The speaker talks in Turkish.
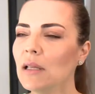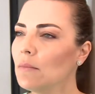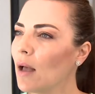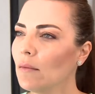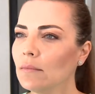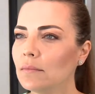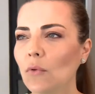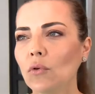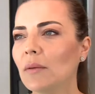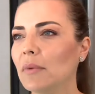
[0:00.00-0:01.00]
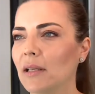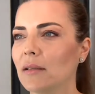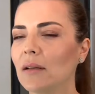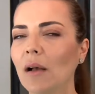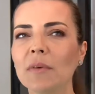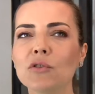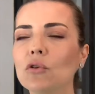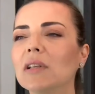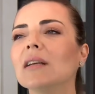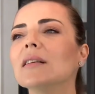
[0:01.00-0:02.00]
Bilmem olabilir ama
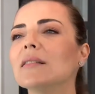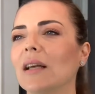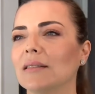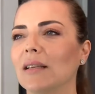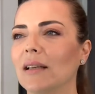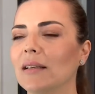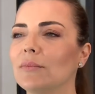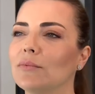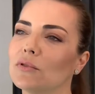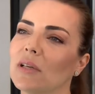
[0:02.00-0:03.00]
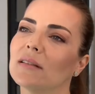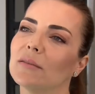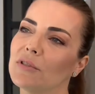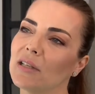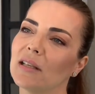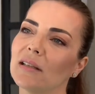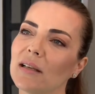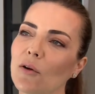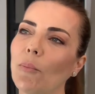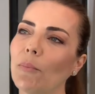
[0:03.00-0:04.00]
çok yakın zaten hani buradan da bir
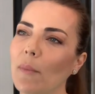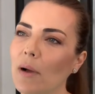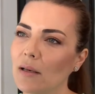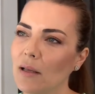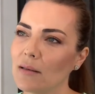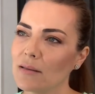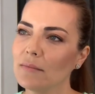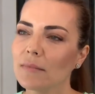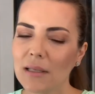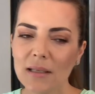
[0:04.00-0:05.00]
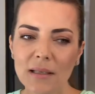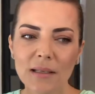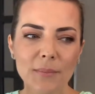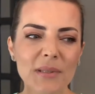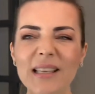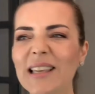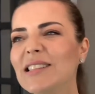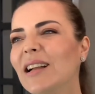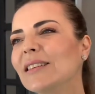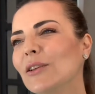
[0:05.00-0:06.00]
şekilde kopmamak lazım. Bir de
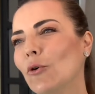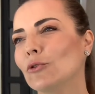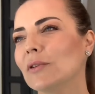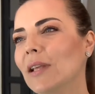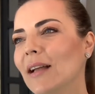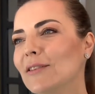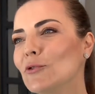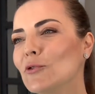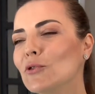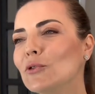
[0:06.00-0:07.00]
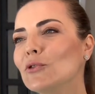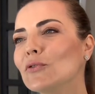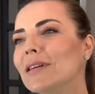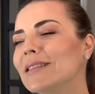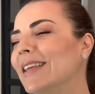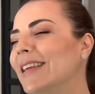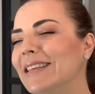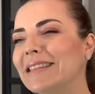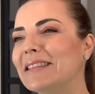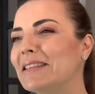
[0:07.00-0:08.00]
geç anne olduk yani çocuk
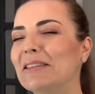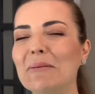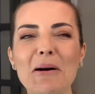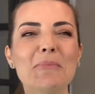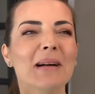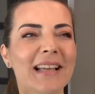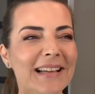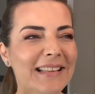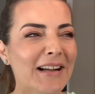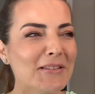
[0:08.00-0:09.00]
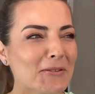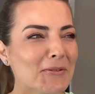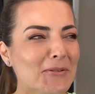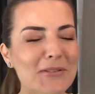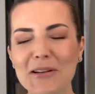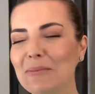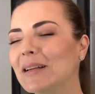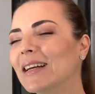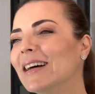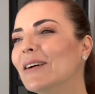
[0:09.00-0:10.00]
üniversiteye gittiğinde ben bayağı yaşlı olacağım.
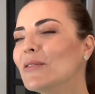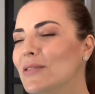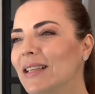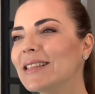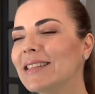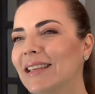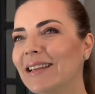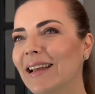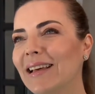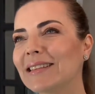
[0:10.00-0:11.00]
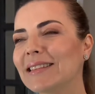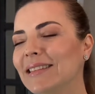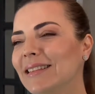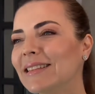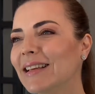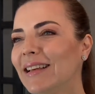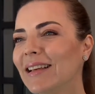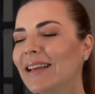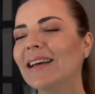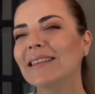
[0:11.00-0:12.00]
O yüzden şehir hayatını
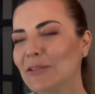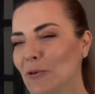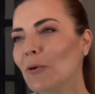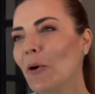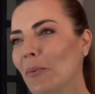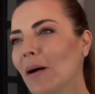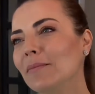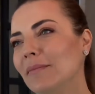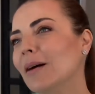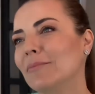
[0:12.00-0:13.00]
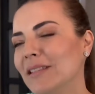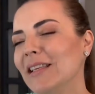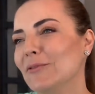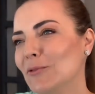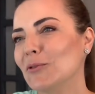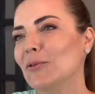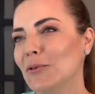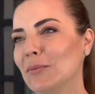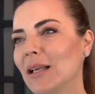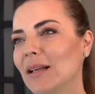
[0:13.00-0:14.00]
herhalde çok kopamam diye
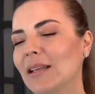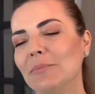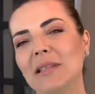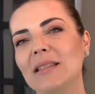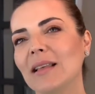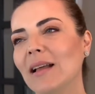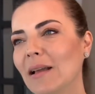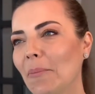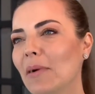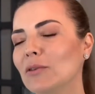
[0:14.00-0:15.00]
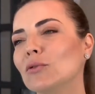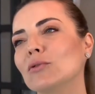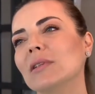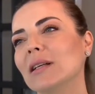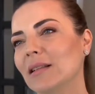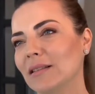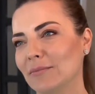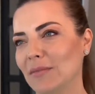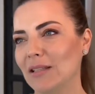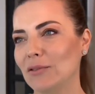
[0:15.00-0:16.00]
düşünüyorum yani. Hep git gel yapmak zorunda
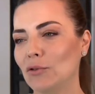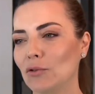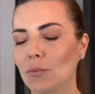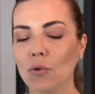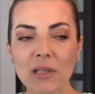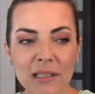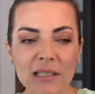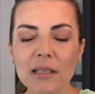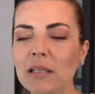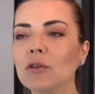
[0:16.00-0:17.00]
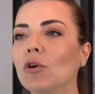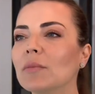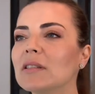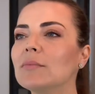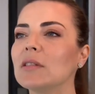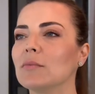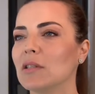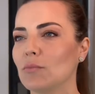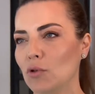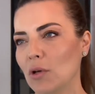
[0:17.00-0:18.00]
kalırım diye düşünüyorum. Oranın yakın olması bizim
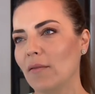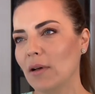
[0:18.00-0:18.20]
için büyük